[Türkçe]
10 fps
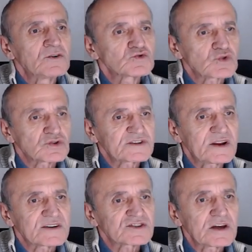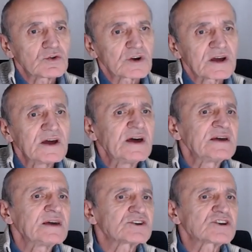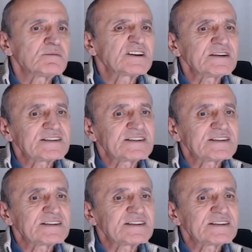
sosyal yasaya göre yaşamını